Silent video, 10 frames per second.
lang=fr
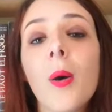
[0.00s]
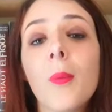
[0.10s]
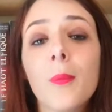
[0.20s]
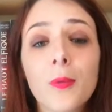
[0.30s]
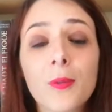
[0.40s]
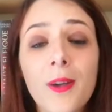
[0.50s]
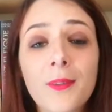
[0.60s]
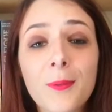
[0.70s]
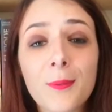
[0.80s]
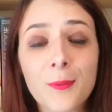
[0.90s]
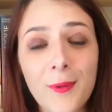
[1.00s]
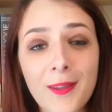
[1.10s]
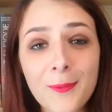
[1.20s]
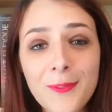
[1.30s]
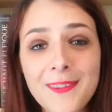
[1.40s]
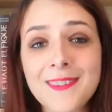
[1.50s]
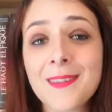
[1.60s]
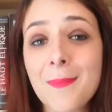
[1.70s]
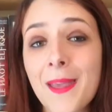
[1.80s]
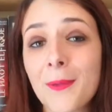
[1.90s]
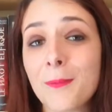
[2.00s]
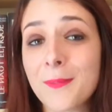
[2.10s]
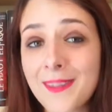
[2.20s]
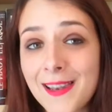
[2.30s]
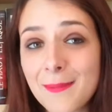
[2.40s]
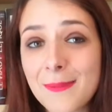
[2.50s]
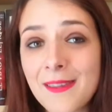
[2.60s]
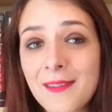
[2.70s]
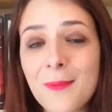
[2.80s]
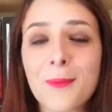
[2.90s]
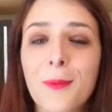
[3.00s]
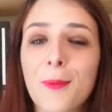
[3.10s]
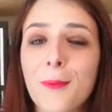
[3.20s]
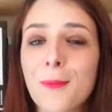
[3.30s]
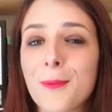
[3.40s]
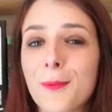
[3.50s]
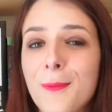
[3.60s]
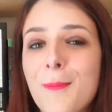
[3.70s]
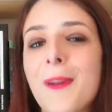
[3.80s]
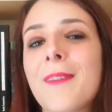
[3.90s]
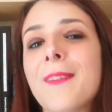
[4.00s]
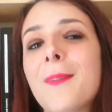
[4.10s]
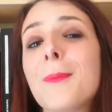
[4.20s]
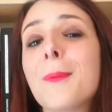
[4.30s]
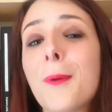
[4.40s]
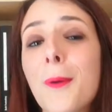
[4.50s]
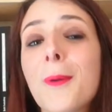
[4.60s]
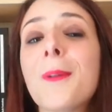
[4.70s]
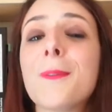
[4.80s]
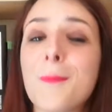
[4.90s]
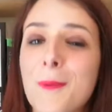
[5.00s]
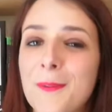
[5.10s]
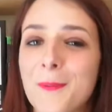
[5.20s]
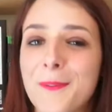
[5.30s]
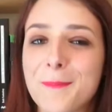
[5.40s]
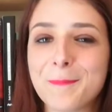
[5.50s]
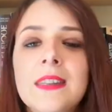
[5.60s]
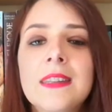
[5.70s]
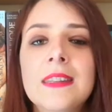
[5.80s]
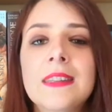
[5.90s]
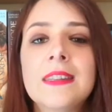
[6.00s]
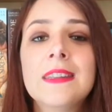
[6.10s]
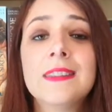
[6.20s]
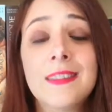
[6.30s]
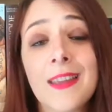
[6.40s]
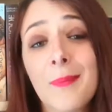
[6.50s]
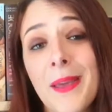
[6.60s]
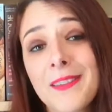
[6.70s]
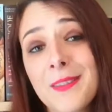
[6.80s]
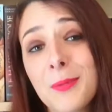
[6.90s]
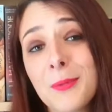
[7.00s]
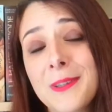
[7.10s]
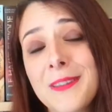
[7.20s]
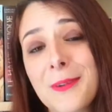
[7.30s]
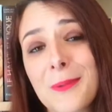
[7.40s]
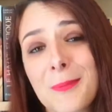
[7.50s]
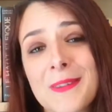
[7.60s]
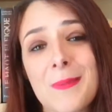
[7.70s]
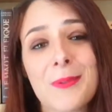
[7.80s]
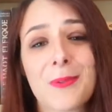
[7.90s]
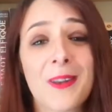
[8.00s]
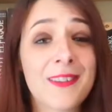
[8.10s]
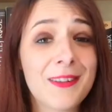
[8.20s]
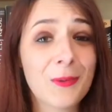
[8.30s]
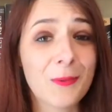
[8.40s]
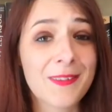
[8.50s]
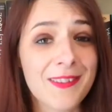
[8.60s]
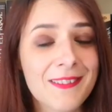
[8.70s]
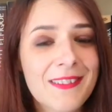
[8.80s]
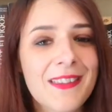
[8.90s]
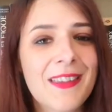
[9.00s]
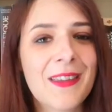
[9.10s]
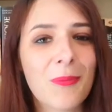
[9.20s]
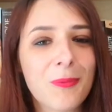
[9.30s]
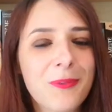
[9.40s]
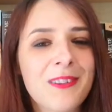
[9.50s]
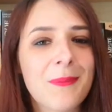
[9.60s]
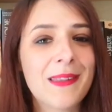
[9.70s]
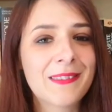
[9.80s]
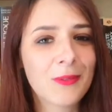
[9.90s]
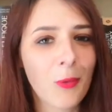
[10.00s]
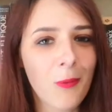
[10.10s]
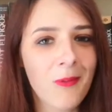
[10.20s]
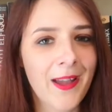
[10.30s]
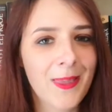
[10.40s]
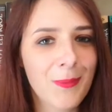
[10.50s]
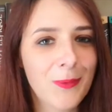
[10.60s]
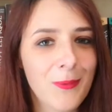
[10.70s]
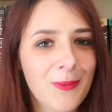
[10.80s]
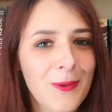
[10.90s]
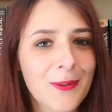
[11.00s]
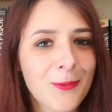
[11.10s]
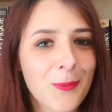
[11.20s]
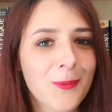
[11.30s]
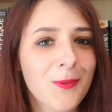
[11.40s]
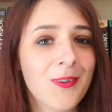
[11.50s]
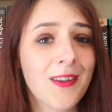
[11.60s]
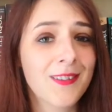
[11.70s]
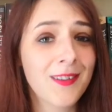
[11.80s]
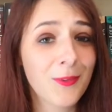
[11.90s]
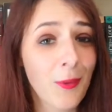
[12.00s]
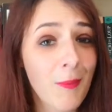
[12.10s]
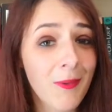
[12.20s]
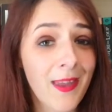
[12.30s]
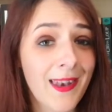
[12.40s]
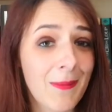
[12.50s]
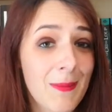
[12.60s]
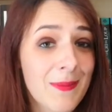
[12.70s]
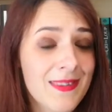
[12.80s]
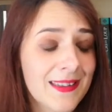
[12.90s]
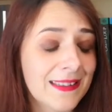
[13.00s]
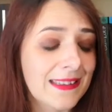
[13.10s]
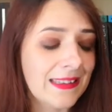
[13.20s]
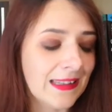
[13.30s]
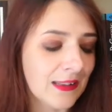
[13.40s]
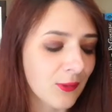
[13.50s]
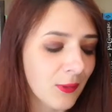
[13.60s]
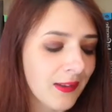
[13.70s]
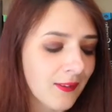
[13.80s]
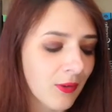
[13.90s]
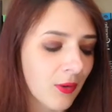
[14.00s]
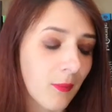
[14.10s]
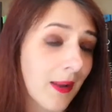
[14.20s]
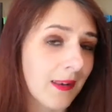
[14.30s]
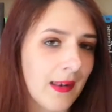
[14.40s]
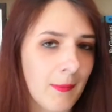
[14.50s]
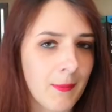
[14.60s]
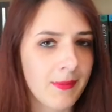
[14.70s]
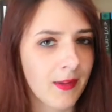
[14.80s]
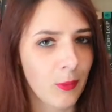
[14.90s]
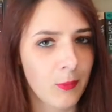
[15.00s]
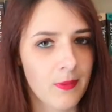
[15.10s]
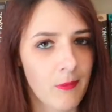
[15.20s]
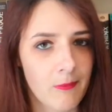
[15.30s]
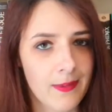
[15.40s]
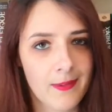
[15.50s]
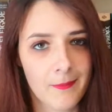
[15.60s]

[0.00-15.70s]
Bonjour à tous, bonjour à toutes, j'espère que vous allez bien. On se retrouve aujourd'hui pour la vidéo book haul du mois d'août. J'avais pas acheté beaucoup de livres ce mois-ci puisque j'en ai acheté que 5 et en plus j'ai pas trop varié mes domaines de lecture puisque j'ai acheté 3 mangas de la même série et 2 livres bah, de la même série aussi en fait.